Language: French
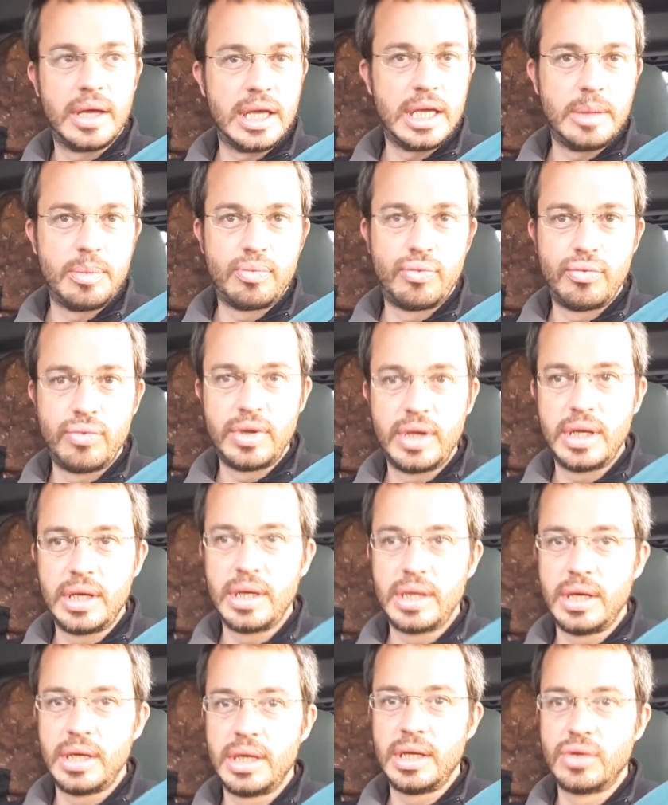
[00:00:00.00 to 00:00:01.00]
et
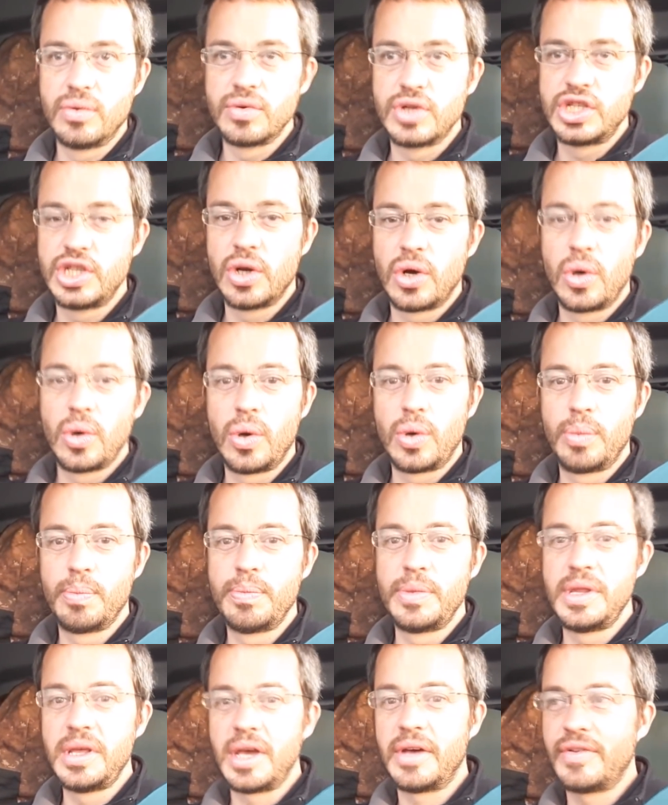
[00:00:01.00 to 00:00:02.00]
puis, donc j'ai
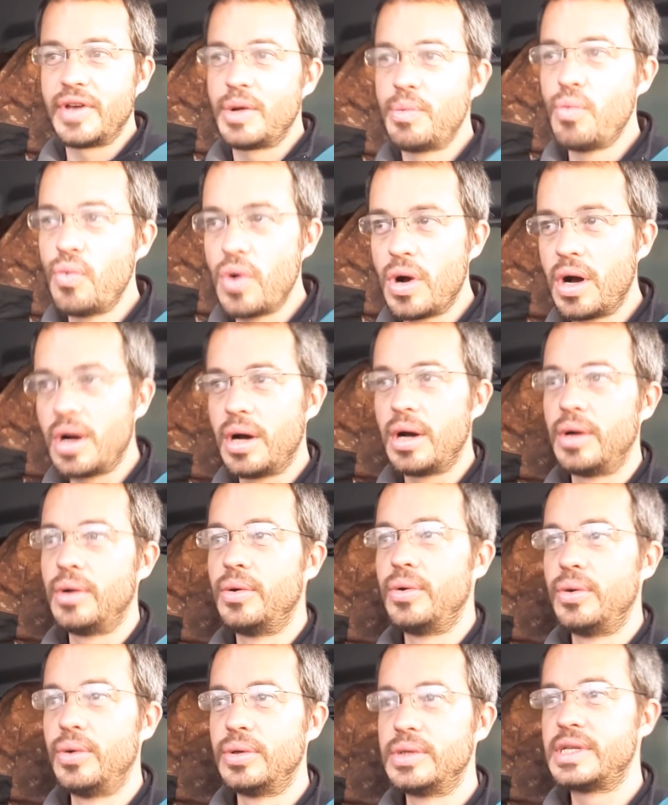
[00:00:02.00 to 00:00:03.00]
emmené avec moi,
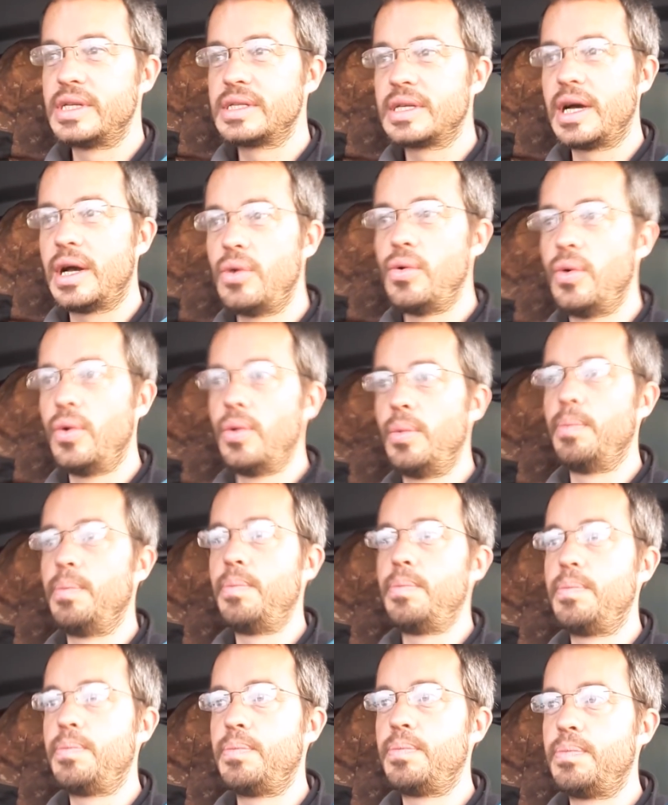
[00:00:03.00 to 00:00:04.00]
ça sera le
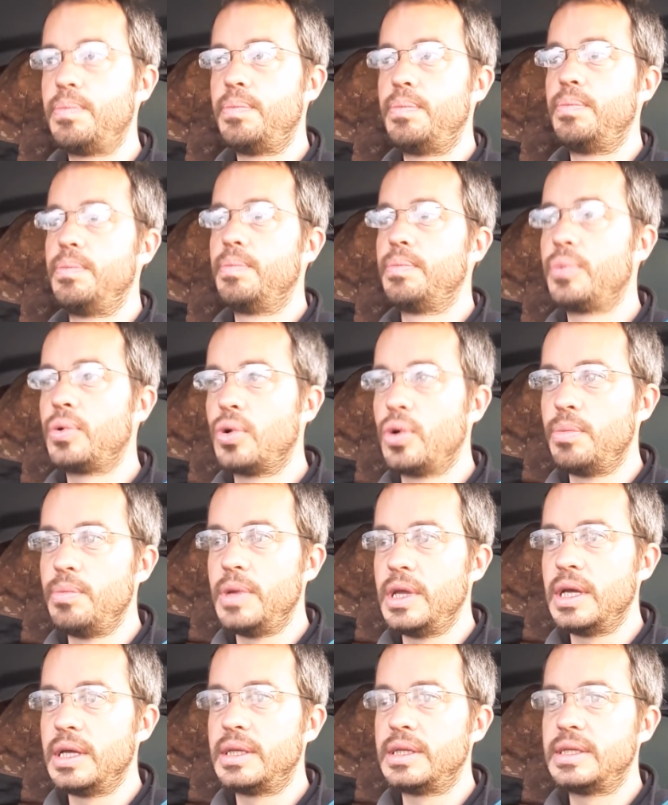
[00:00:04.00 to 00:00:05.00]

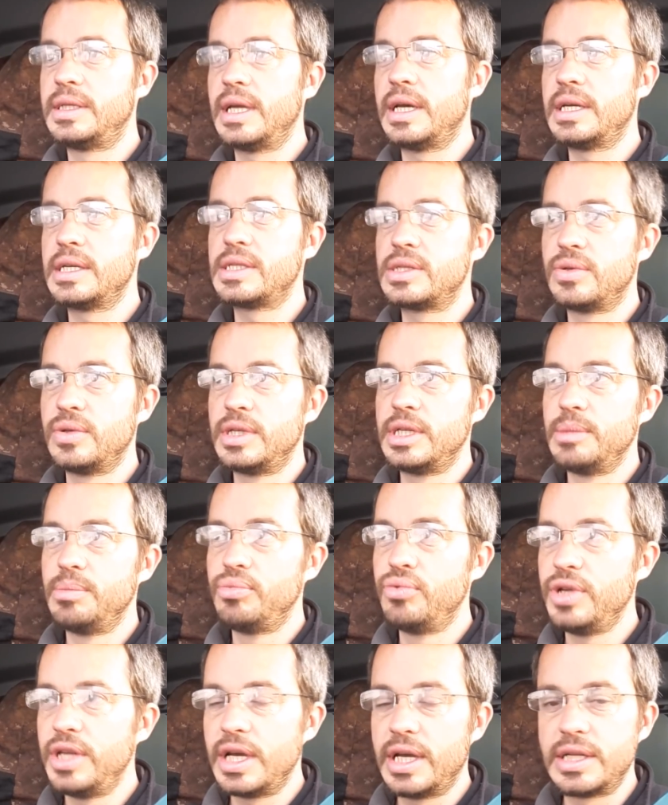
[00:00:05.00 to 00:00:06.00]
premier test des
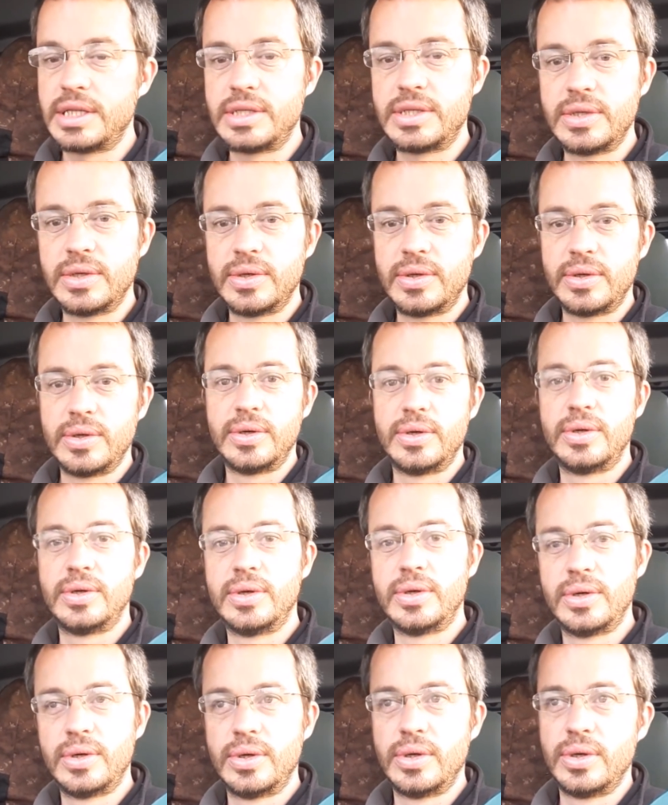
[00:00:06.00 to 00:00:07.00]
bouillettes
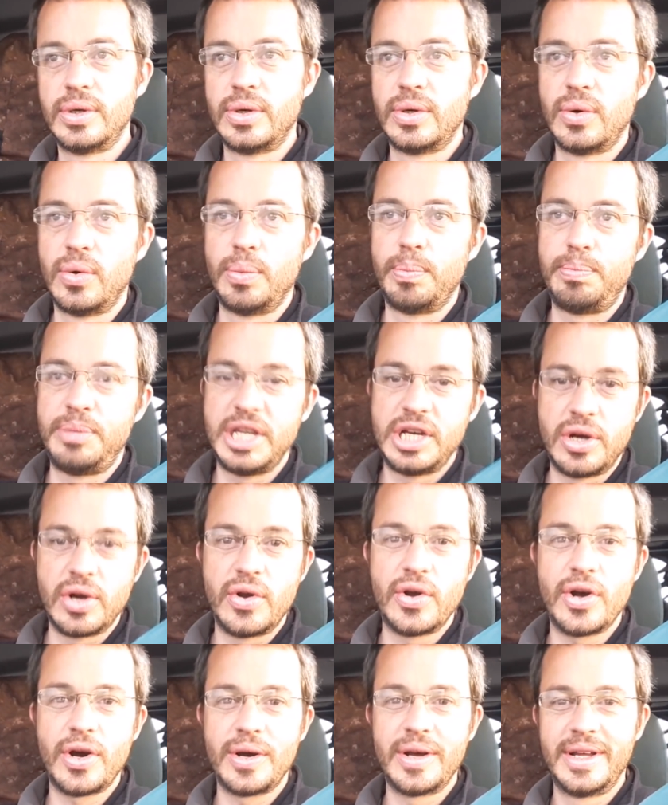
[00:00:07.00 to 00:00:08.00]

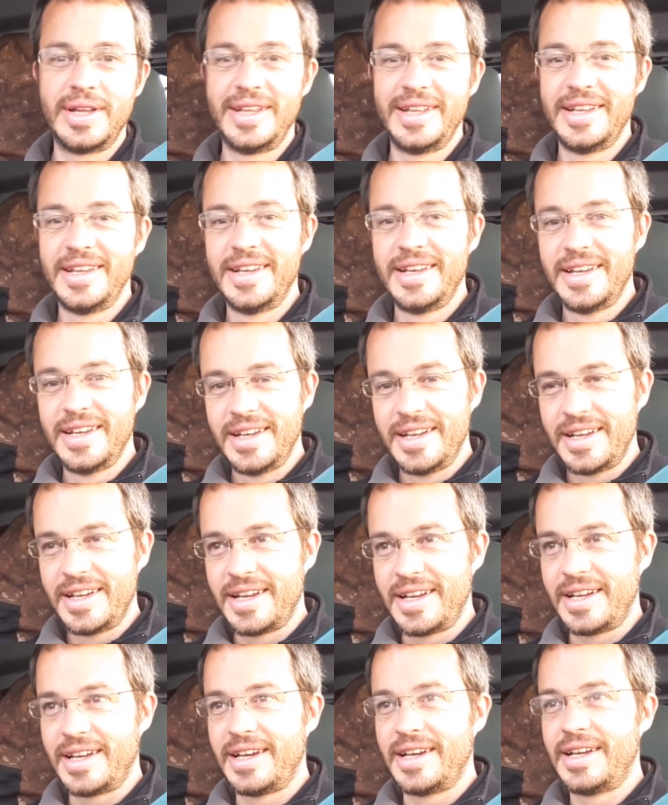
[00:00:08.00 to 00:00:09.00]
bicolores
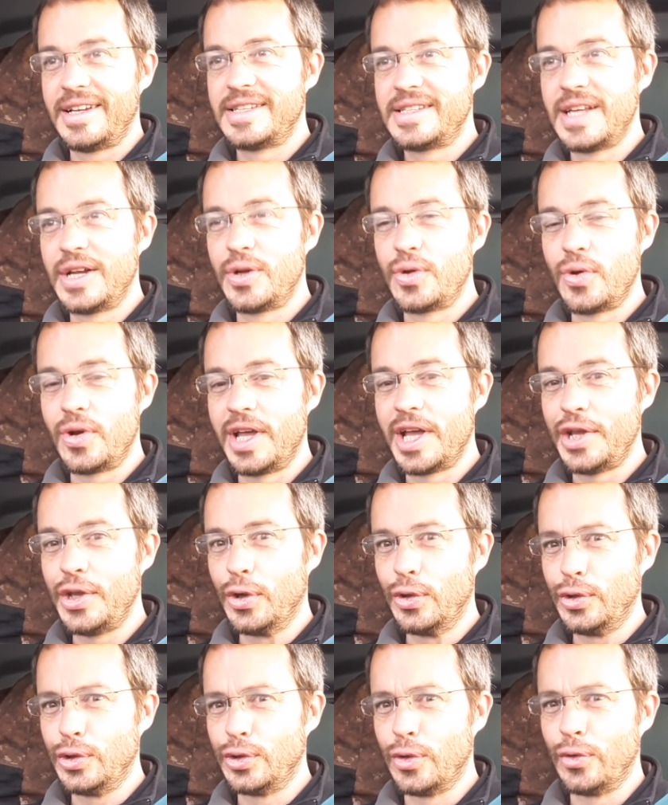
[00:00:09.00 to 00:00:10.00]
celle que le
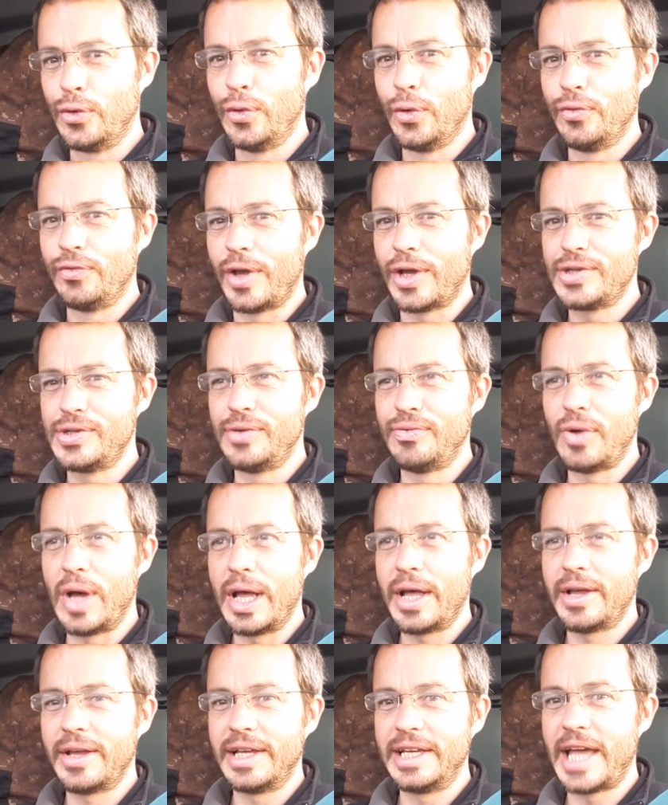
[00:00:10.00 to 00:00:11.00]
gagnant du concours va
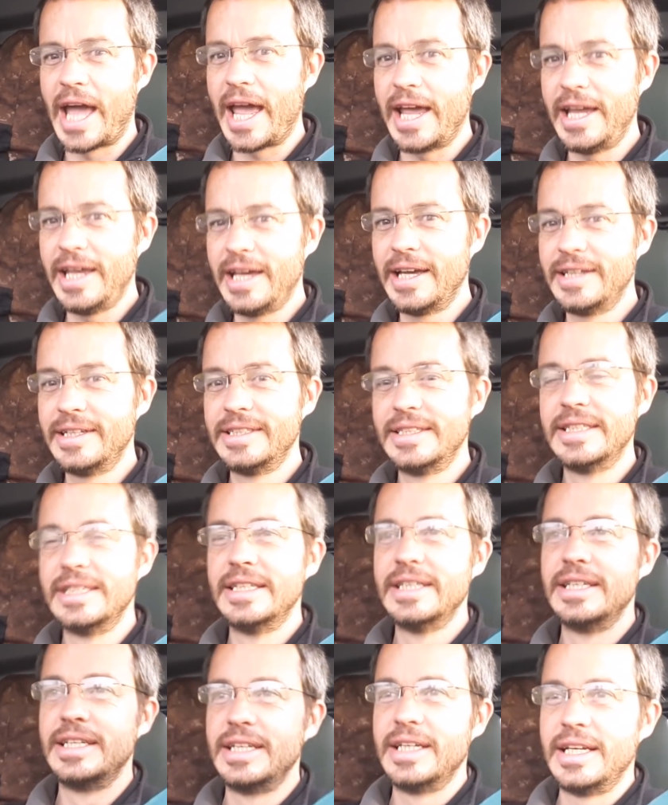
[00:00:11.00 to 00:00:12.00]
recevoir, Greg.
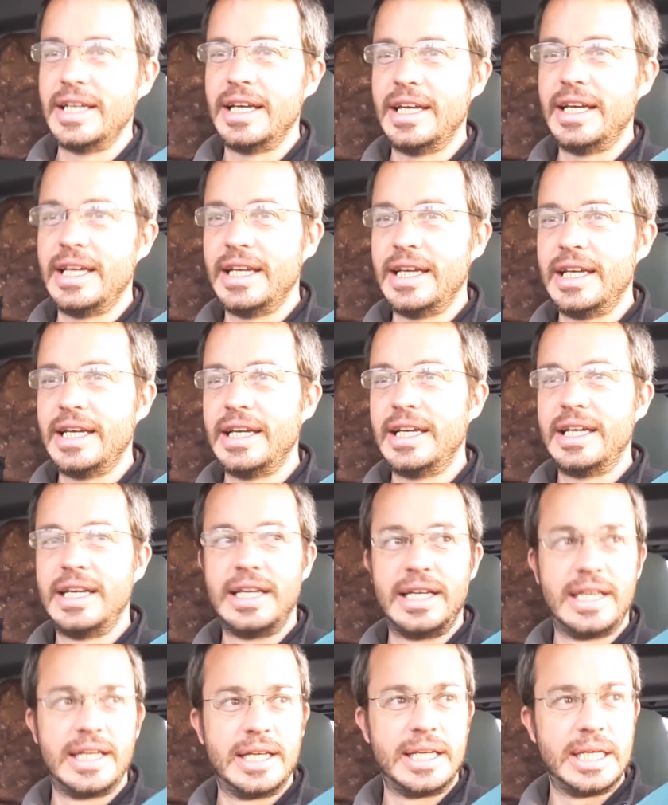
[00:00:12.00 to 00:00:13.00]

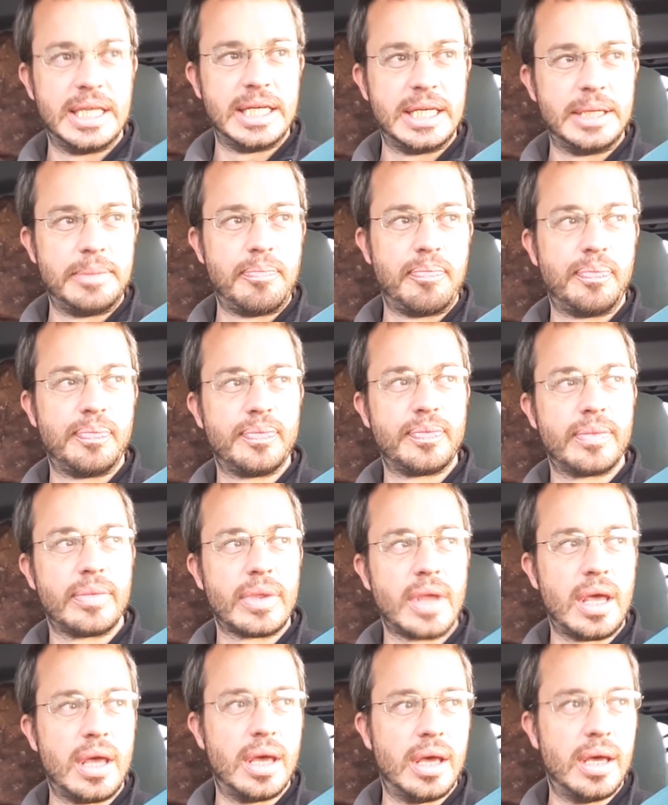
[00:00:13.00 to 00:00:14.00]
Et
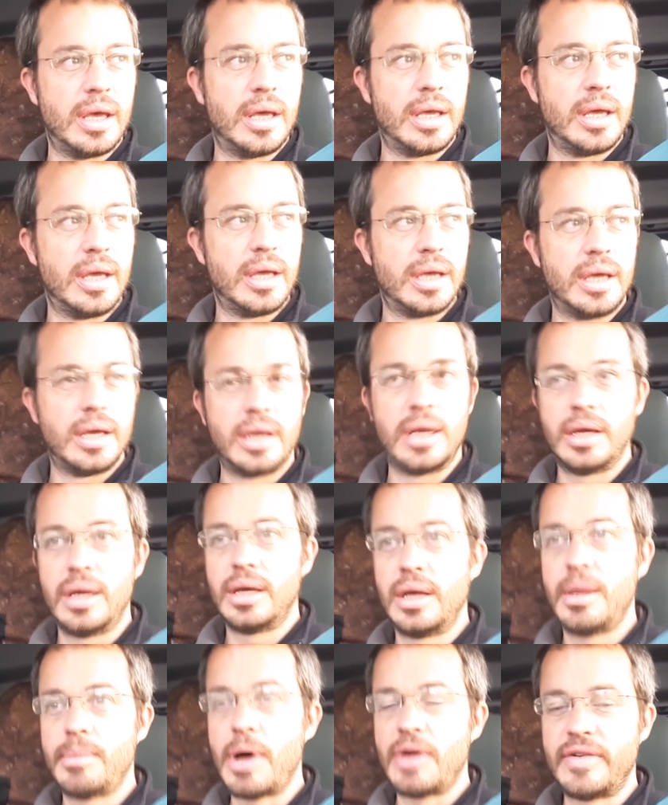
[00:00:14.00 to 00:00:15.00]
hum,
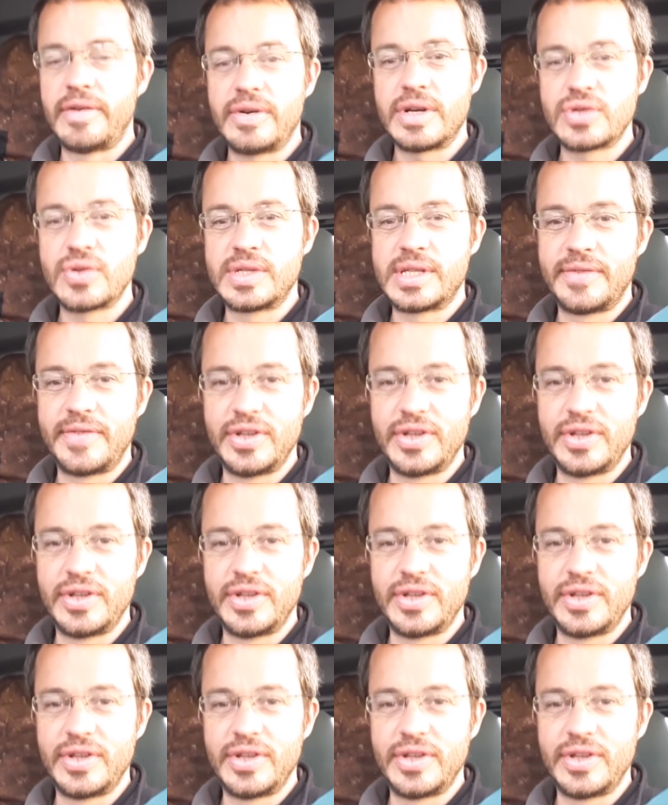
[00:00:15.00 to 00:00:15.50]
bah, on va voir ce que